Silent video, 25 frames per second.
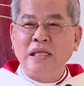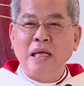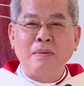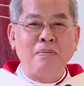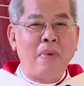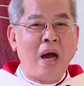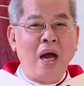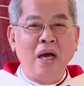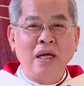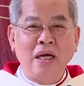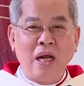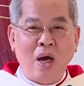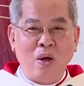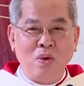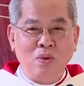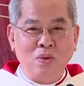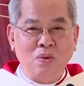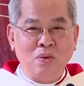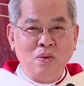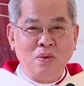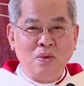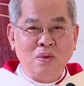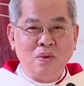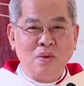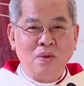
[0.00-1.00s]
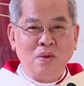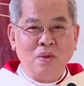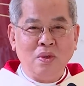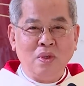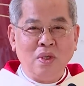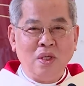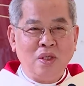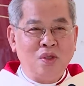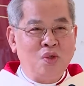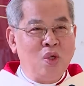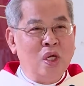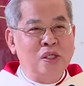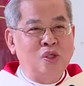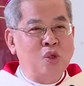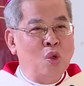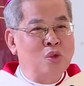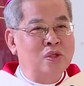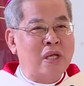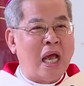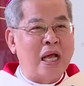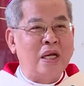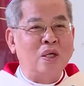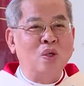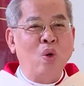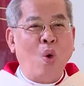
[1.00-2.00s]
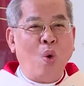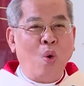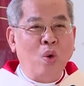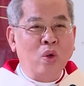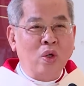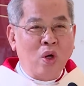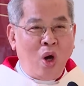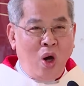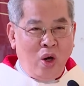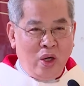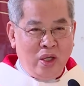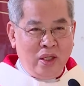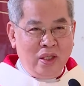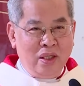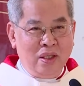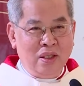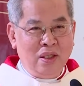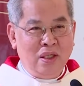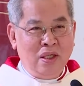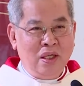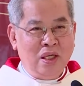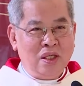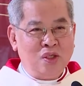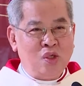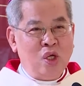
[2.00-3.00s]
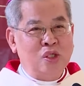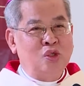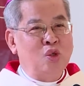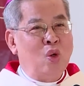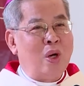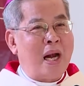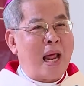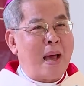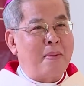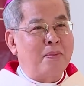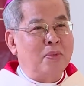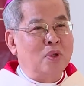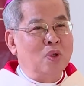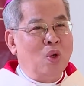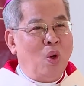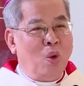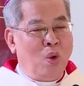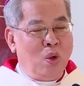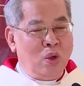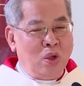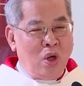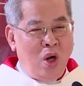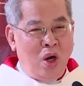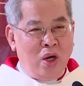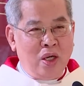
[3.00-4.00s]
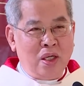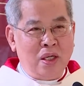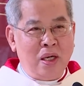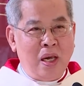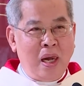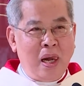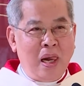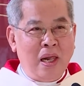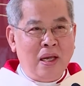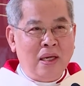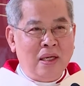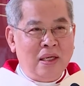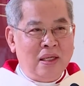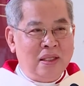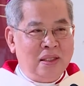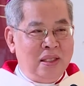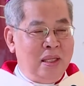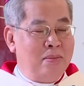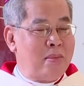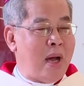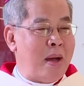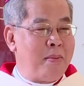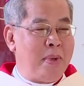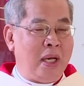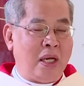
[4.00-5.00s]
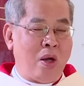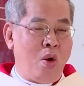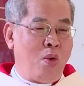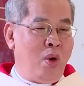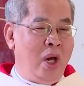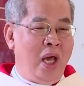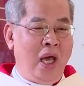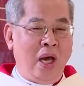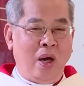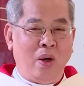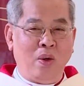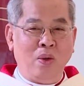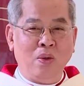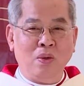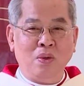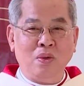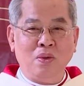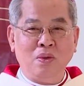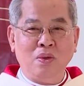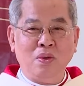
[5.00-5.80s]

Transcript: gì mới đâu. Chúa Giêsu dạy đủ rồi, Chúa Giêsu làm đủ rồi. Nhưng mà mình không hiểu,